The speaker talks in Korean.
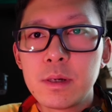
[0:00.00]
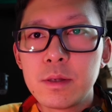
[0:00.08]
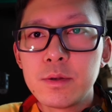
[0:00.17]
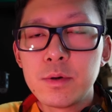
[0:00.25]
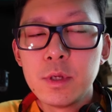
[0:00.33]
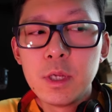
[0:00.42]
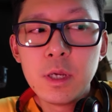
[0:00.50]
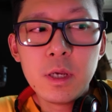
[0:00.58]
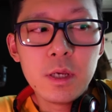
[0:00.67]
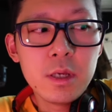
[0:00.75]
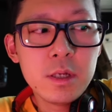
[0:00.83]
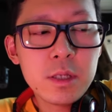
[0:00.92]
그래서
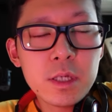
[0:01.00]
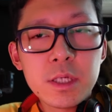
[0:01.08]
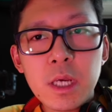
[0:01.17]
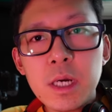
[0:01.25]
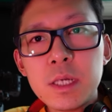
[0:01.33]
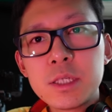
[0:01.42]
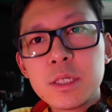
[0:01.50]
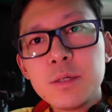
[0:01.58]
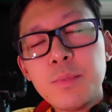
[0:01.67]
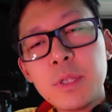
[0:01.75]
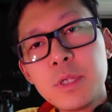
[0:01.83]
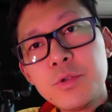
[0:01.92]
일단 제가 한
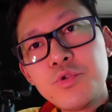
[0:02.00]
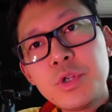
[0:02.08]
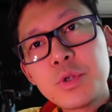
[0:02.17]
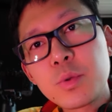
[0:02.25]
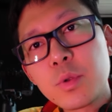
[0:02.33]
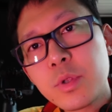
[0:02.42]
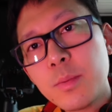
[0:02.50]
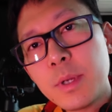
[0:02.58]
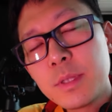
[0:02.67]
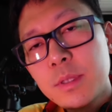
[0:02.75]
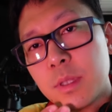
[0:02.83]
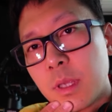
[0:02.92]
지금 한 일주일 정도
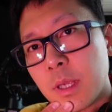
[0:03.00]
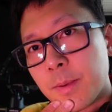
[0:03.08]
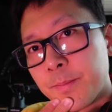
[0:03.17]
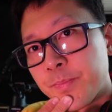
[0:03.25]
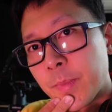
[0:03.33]
써봤는데